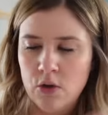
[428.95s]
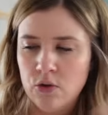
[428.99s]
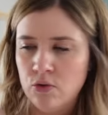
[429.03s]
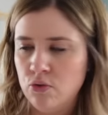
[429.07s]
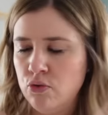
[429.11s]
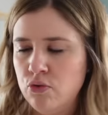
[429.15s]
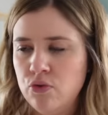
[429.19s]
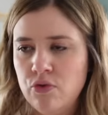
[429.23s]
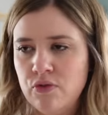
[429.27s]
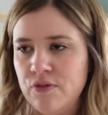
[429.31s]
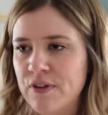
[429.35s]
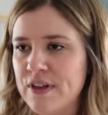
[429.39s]

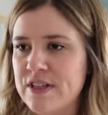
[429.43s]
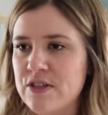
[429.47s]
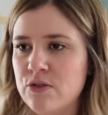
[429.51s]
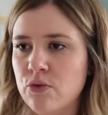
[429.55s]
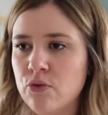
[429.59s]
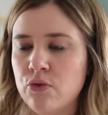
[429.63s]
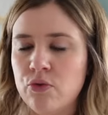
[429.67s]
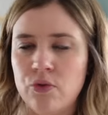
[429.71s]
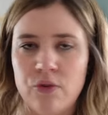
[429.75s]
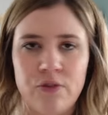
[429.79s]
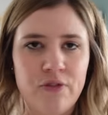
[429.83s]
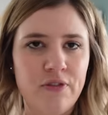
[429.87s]
toute une
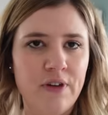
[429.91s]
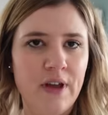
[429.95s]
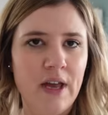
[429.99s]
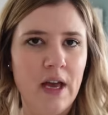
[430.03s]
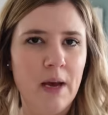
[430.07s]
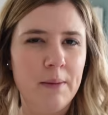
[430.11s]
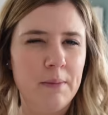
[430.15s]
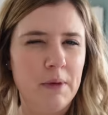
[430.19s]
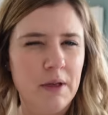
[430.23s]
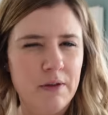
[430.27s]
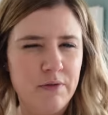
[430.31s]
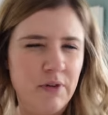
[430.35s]
façon de
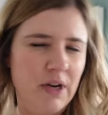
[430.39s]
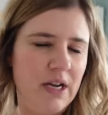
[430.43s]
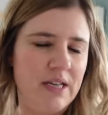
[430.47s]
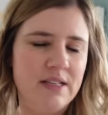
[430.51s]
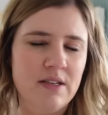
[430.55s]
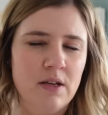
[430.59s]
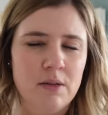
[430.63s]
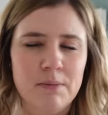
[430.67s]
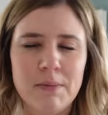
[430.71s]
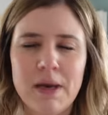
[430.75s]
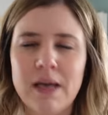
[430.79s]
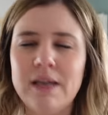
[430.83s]
faire, mais voilà,
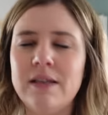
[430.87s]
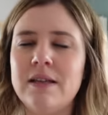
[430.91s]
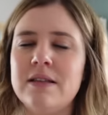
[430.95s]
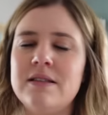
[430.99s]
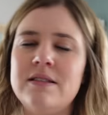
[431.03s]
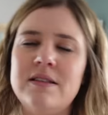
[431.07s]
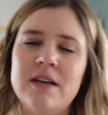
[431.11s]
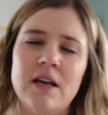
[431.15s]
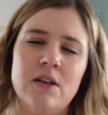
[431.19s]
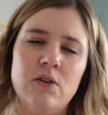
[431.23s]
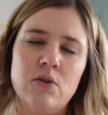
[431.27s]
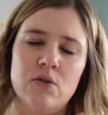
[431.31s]
c'est une marque qui est
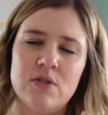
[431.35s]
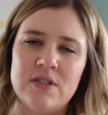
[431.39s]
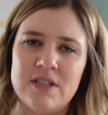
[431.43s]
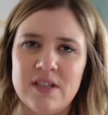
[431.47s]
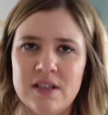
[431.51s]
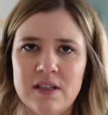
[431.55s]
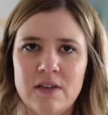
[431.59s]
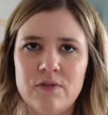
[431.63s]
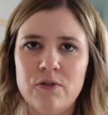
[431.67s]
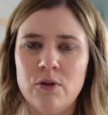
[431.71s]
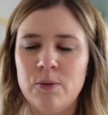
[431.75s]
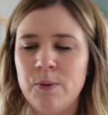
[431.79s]
sérieuse,
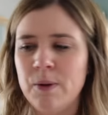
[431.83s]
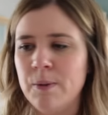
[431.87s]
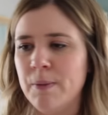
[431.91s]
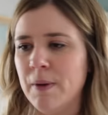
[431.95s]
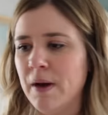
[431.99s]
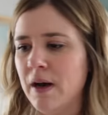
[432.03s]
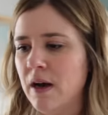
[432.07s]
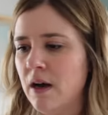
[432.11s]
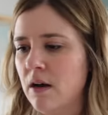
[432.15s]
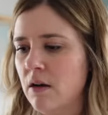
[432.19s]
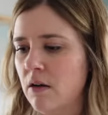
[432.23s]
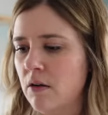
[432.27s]
c'est développé
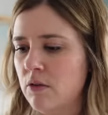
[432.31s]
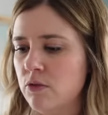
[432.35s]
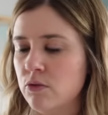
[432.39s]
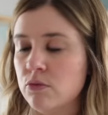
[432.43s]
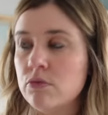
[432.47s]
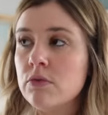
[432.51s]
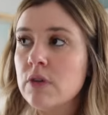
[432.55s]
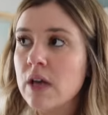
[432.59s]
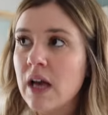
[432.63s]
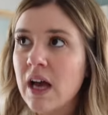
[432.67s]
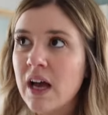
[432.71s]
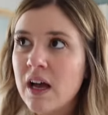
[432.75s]
par euh,
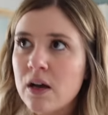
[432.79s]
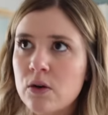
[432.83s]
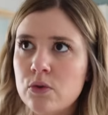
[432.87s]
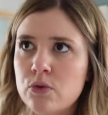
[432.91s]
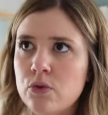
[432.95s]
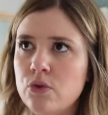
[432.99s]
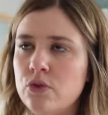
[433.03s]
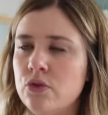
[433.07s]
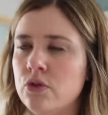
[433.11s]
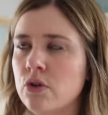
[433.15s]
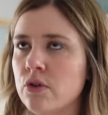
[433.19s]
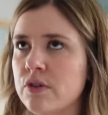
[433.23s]
donc un ou
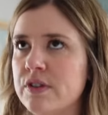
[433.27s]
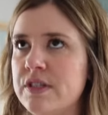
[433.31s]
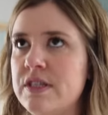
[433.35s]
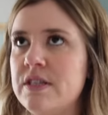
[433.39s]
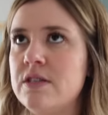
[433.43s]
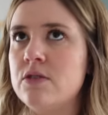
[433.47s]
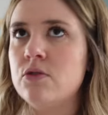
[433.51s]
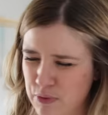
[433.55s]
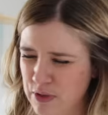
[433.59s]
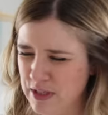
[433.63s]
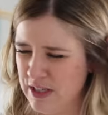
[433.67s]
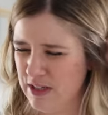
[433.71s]
une
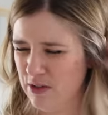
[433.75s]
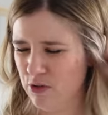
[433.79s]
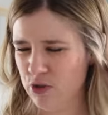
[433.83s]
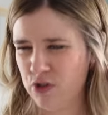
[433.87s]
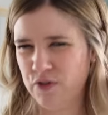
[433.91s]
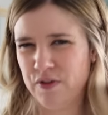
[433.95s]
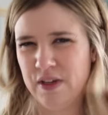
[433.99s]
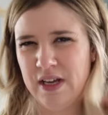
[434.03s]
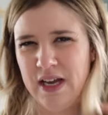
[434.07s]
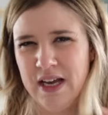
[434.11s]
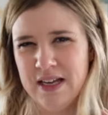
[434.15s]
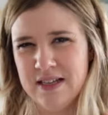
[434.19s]
dentiste. Pour les dents, je
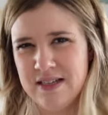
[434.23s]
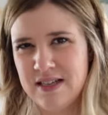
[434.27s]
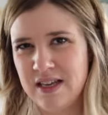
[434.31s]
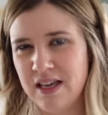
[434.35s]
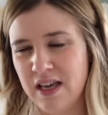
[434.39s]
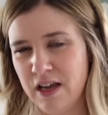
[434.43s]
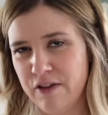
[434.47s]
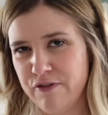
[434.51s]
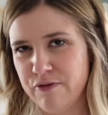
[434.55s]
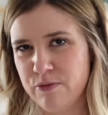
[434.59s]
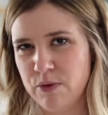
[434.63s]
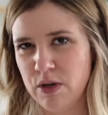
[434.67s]
fais assez
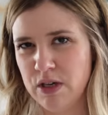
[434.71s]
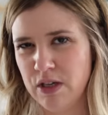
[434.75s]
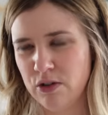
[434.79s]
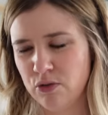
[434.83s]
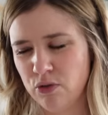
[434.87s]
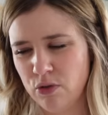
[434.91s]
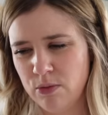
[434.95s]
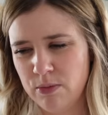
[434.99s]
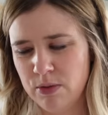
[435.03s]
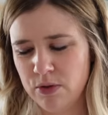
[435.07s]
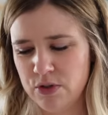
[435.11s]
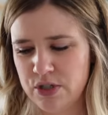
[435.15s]
gaffe, moi les
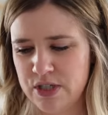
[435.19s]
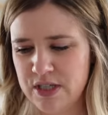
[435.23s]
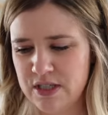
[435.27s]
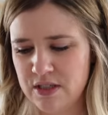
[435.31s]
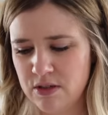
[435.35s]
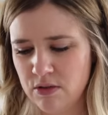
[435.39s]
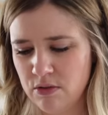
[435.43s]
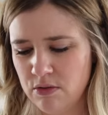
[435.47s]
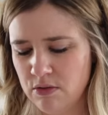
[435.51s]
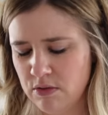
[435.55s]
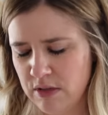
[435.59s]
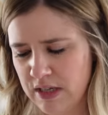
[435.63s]
trucs
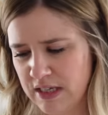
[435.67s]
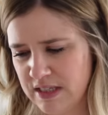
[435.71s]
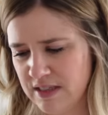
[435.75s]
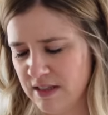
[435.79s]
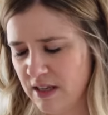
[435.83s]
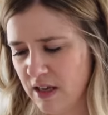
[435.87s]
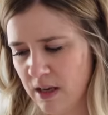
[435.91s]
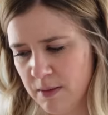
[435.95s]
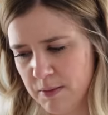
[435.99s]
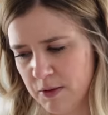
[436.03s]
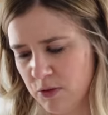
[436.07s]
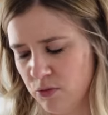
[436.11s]
blanchissants
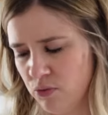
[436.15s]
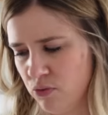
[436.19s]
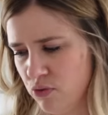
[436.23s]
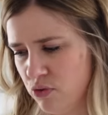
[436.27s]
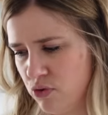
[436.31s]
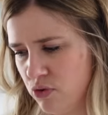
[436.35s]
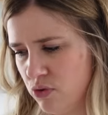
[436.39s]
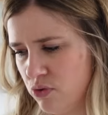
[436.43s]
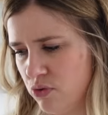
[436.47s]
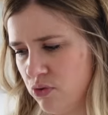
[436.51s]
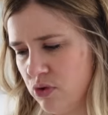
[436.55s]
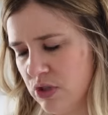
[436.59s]
extrêmes et tout,
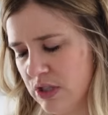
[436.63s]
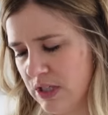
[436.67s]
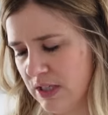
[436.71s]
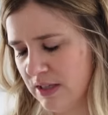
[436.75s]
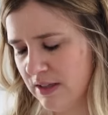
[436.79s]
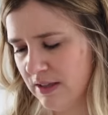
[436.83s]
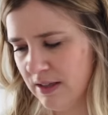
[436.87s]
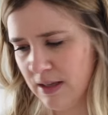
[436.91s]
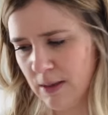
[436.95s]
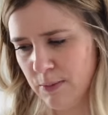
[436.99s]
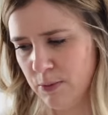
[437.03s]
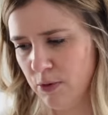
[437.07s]

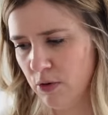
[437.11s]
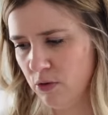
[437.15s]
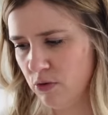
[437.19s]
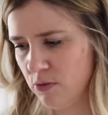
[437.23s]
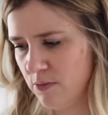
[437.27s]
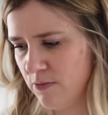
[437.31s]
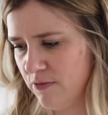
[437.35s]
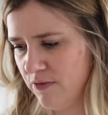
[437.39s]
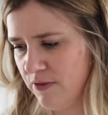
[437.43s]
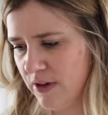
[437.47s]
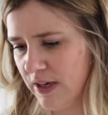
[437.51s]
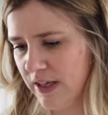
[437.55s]
j'ai très peur de
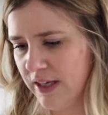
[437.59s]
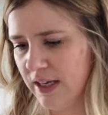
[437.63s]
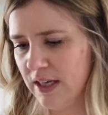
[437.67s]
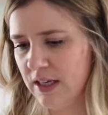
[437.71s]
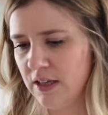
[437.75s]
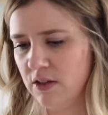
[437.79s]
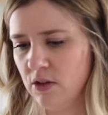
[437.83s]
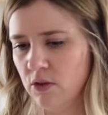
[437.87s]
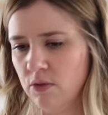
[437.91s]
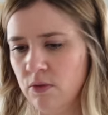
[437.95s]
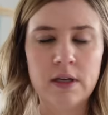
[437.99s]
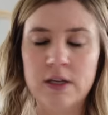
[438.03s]
me flinguer
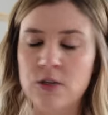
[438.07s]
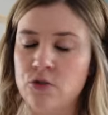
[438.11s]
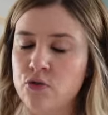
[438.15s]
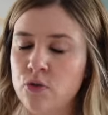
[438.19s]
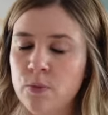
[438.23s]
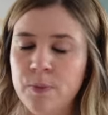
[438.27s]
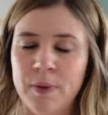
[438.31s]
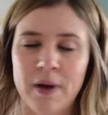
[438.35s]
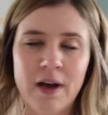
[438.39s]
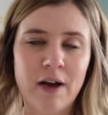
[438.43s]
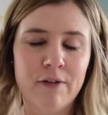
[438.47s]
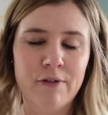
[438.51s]
les dents et je
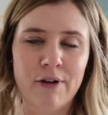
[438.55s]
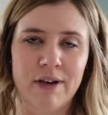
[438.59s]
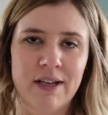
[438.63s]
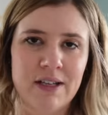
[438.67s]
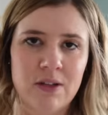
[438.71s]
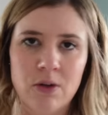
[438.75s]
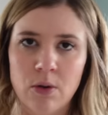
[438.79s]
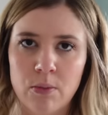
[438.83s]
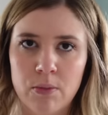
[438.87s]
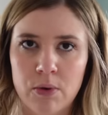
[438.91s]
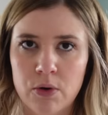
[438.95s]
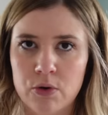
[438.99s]
veux pas avoir les
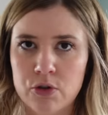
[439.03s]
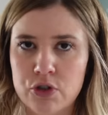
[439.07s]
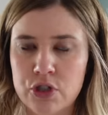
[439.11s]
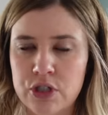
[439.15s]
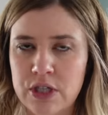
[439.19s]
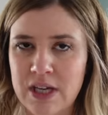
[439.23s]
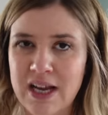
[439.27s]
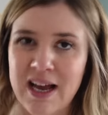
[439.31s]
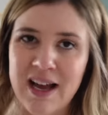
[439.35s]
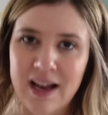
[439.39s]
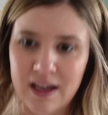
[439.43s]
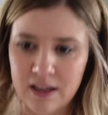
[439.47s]
dents
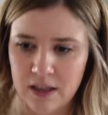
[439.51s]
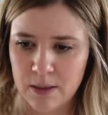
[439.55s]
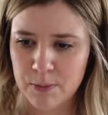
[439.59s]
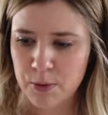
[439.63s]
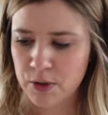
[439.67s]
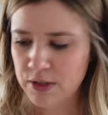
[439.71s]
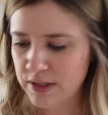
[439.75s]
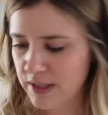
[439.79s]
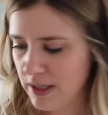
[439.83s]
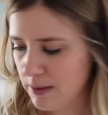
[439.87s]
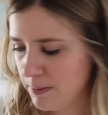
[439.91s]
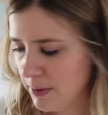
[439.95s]
blanches à
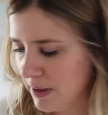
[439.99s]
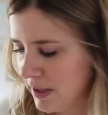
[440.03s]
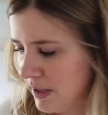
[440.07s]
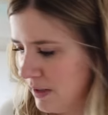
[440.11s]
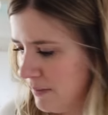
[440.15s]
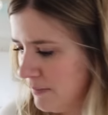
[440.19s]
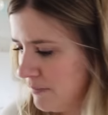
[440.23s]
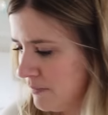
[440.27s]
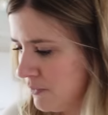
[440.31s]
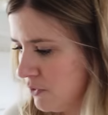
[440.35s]
n'importe quel prix.